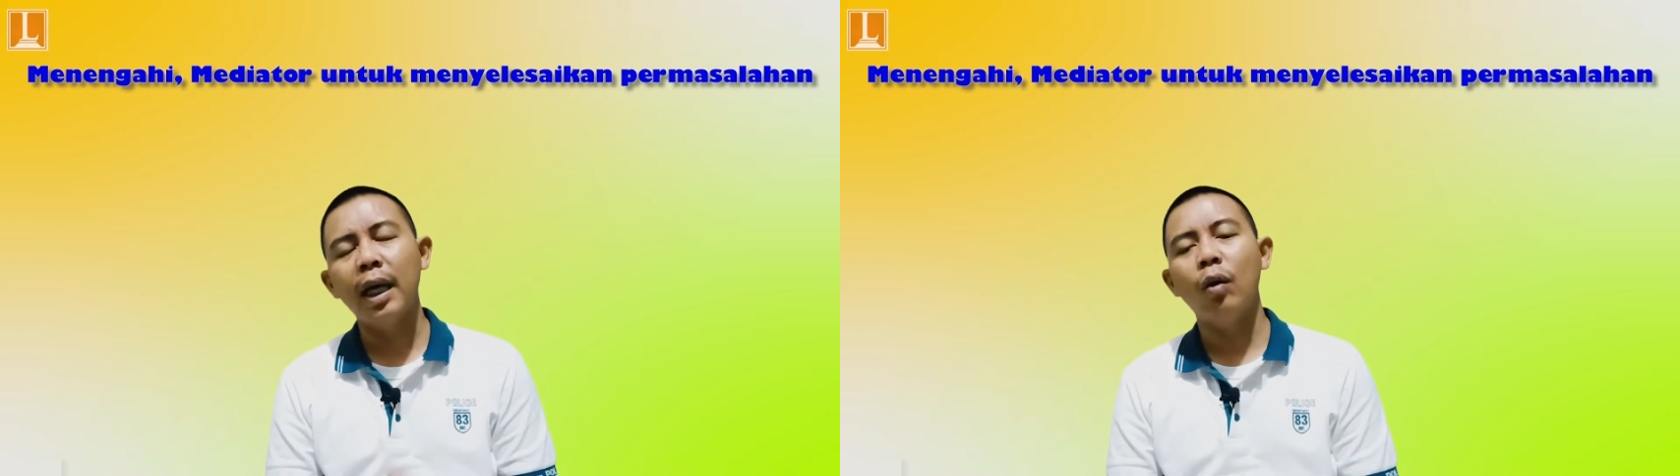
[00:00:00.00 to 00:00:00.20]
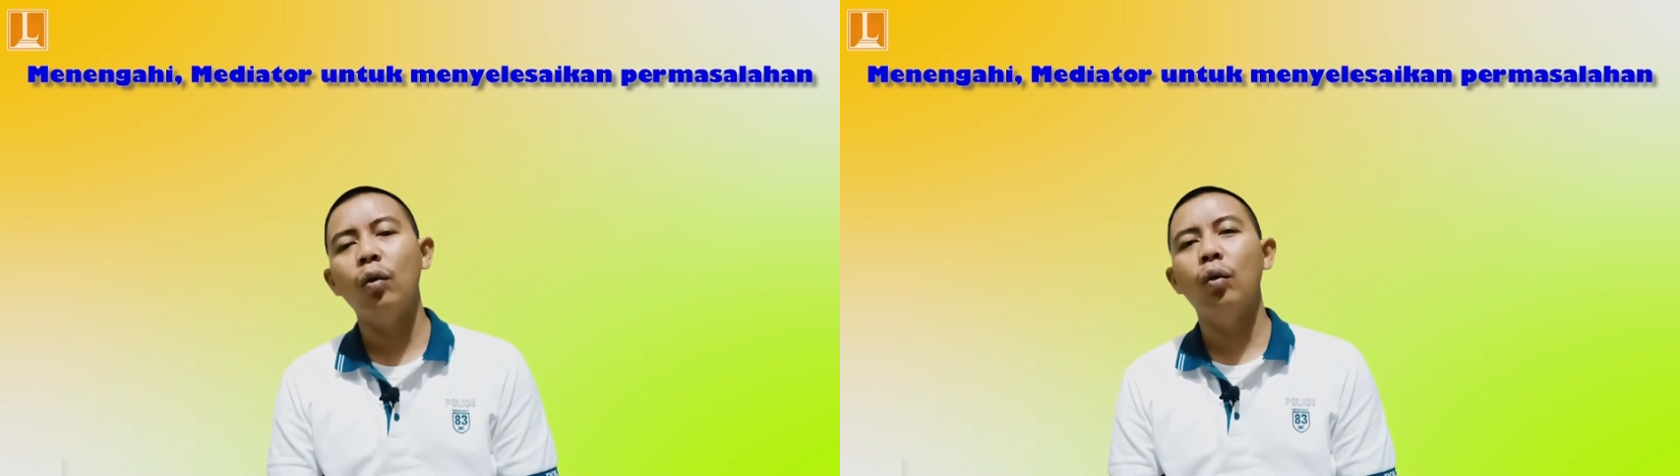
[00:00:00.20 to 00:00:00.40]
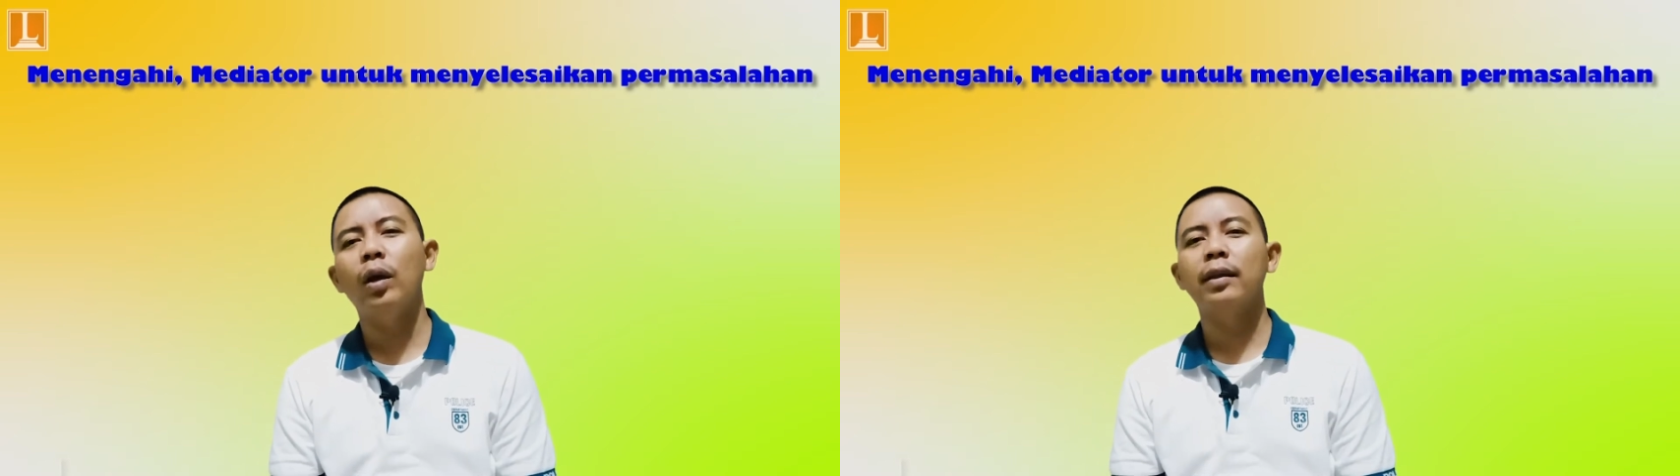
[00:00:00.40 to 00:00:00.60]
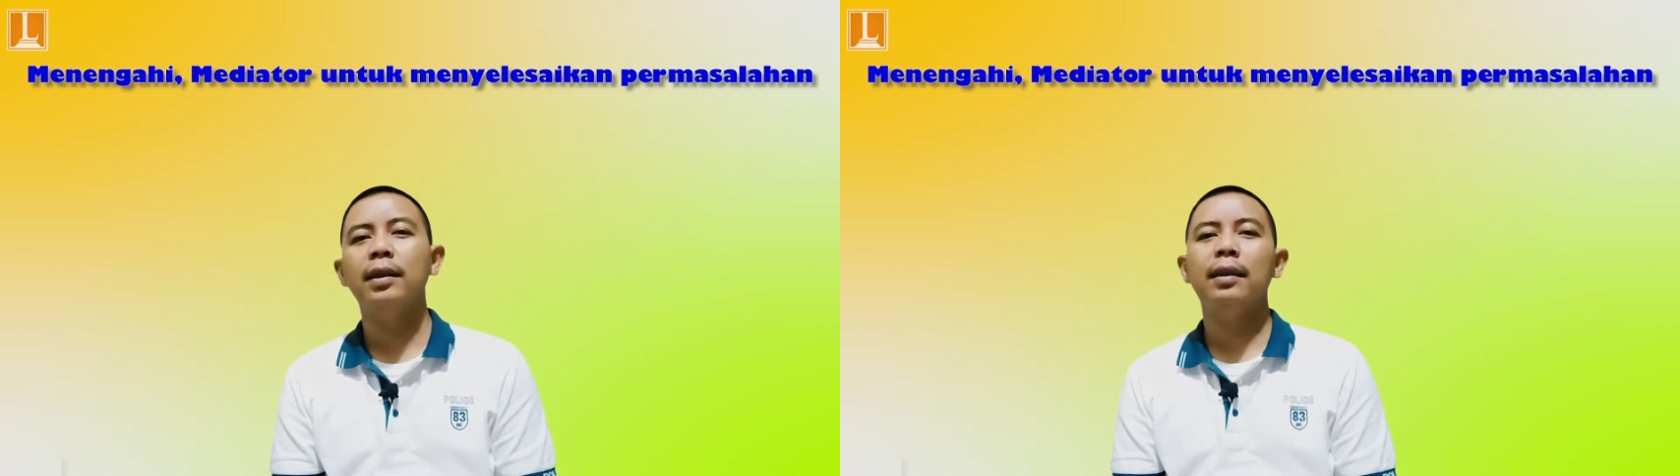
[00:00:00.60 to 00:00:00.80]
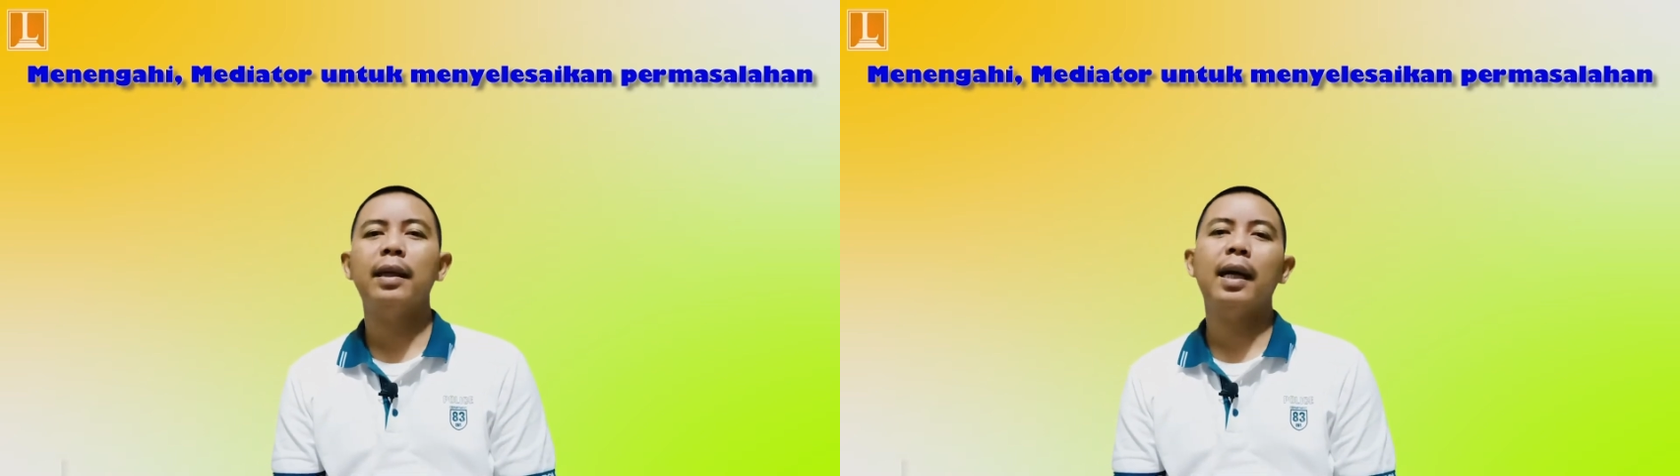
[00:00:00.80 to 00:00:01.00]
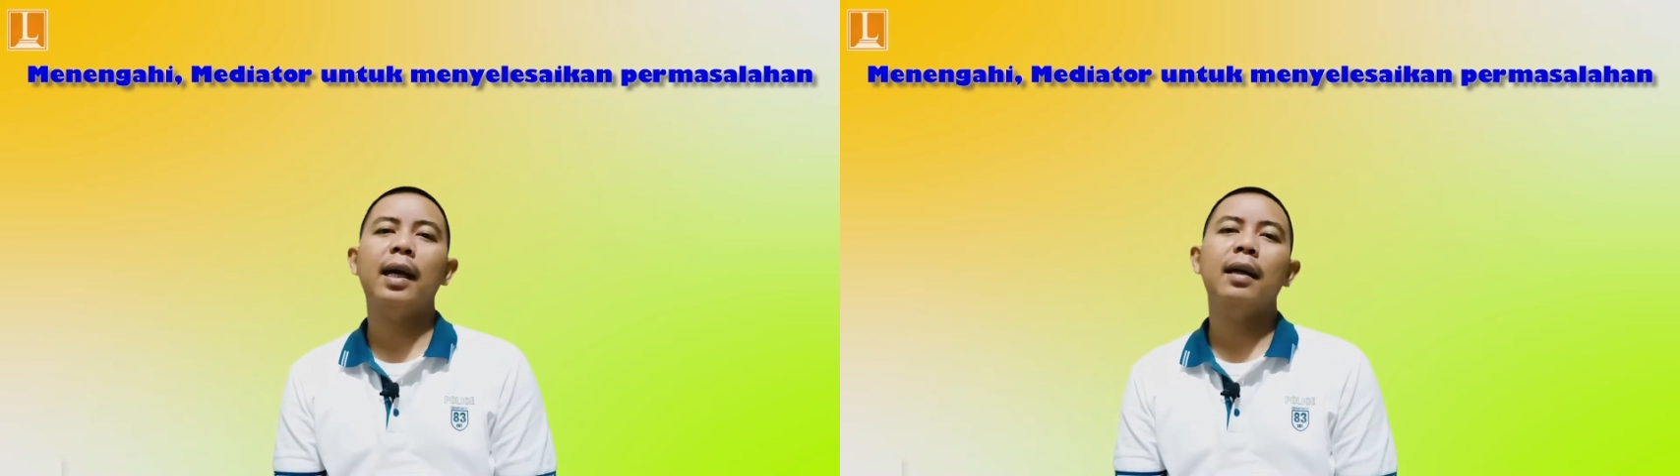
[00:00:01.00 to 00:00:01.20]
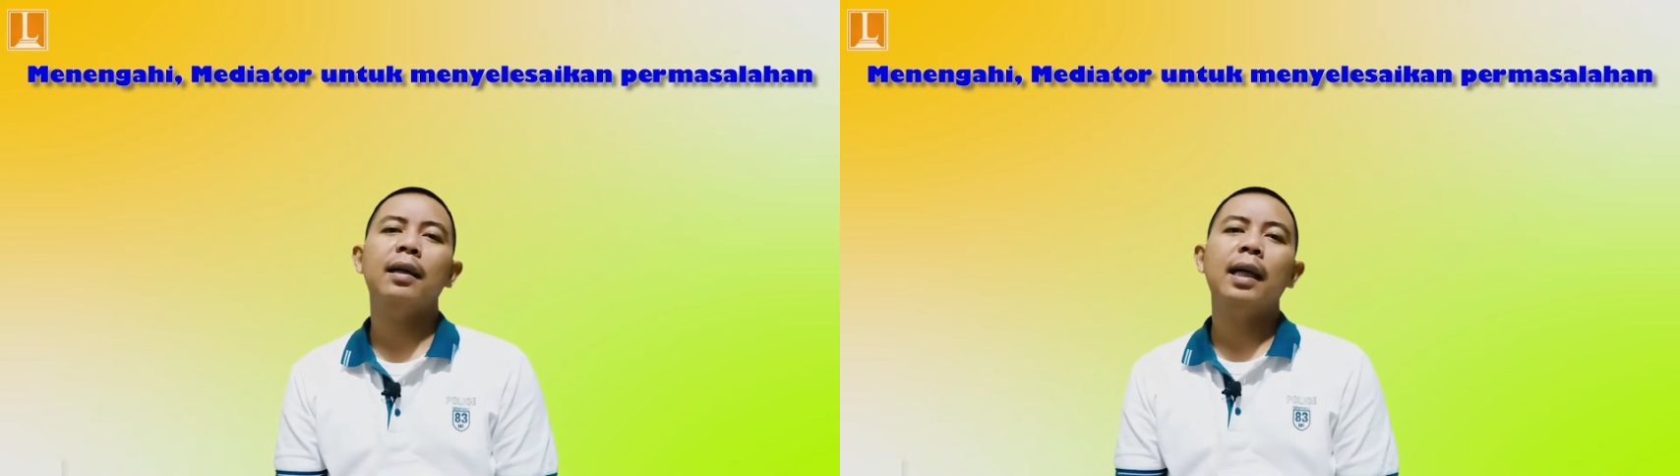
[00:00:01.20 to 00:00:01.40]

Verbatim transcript: dahulu ketika